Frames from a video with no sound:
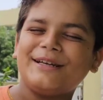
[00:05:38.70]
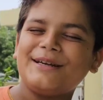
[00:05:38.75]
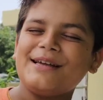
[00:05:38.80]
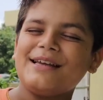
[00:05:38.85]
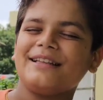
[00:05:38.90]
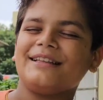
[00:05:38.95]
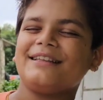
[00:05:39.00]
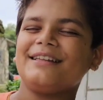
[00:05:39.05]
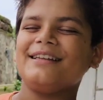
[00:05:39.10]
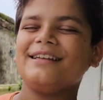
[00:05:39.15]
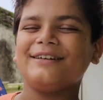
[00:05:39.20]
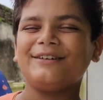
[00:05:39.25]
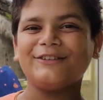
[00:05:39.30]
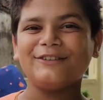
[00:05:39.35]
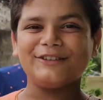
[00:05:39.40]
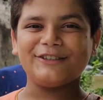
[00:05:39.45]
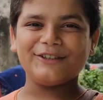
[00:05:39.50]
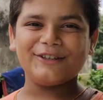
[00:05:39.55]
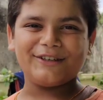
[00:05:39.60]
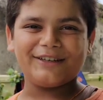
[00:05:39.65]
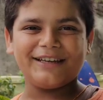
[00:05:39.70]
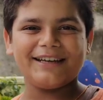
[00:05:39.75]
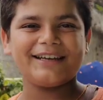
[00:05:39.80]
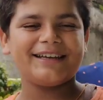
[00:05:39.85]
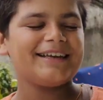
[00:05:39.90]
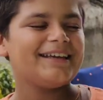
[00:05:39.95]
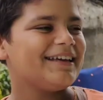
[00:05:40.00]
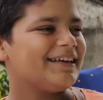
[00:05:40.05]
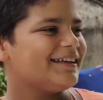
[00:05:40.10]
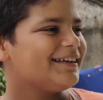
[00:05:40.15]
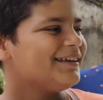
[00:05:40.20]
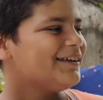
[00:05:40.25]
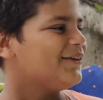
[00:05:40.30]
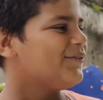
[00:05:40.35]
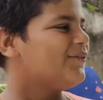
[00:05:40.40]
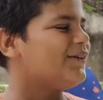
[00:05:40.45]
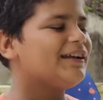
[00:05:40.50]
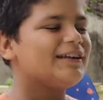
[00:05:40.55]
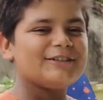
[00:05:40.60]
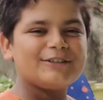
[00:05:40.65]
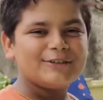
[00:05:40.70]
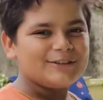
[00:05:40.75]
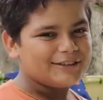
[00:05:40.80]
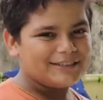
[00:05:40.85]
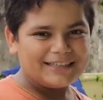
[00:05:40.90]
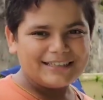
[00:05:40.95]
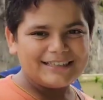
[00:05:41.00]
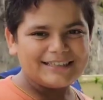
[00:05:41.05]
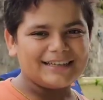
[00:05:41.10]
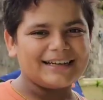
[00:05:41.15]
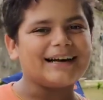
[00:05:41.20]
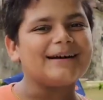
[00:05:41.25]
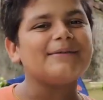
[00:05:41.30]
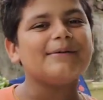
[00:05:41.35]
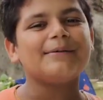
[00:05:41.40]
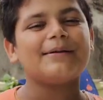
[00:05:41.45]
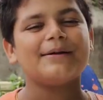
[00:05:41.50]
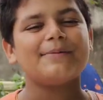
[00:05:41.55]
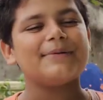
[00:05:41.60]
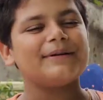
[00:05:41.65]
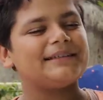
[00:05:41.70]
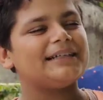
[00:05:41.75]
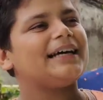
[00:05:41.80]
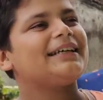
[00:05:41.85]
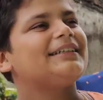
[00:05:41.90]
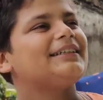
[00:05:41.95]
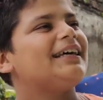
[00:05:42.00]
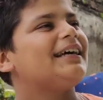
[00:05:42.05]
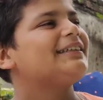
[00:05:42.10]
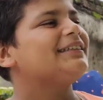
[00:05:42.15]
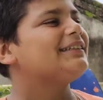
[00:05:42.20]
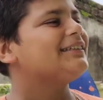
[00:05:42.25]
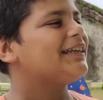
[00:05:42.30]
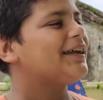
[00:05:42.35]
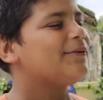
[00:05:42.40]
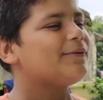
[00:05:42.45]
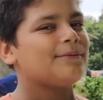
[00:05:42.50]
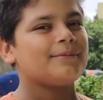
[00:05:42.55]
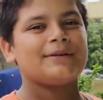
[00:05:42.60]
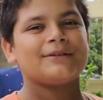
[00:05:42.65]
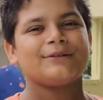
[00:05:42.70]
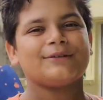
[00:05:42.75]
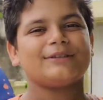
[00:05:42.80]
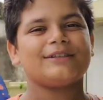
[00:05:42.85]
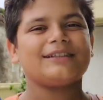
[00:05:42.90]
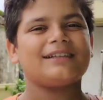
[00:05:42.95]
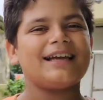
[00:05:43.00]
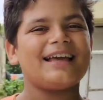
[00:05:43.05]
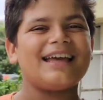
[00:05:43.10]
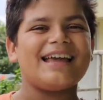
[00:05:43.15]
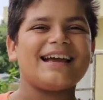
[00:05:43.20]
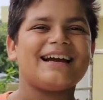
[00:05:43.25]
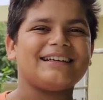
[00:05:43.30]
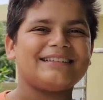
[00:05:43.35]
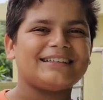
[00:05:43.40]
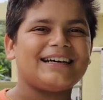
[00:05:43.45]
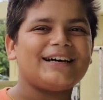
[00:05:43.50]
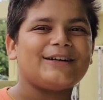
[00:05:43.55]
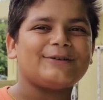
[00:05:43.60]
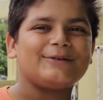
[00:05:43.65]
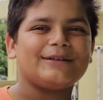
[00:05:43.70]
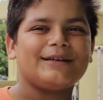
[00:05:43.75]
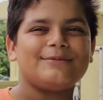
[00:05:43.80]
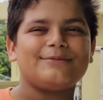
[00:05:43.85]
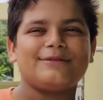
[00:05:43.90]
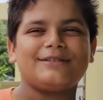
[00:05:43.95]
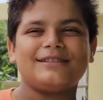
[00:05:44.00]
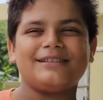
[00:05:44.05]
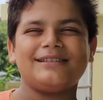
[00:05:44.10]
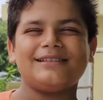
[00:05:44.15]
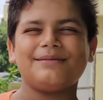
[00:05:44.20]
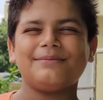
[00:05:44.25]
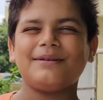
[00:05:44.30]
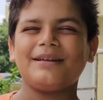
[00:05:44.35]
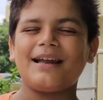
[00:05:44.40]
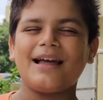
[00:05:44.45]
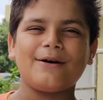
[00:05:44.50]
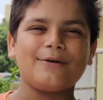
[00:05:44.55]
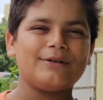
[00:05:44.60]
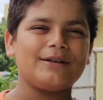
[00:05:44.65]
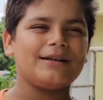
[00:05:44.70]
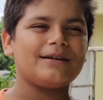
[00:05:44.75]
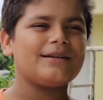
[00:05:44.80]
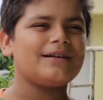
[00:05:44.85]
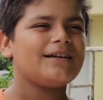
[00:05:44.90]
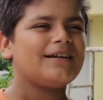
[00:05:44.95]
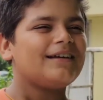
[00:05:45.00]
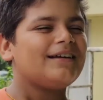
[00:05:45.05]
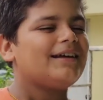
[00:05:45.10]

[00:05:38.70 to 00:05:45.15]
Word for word: मुझे इतनी खुशी हो रही है की मैंने सोचा नहीं था कभी मेरे पचास हजार सब्सक्राइबर मैं सोचा था एक हजार होंगे मुश्किल से मैं रेगुलर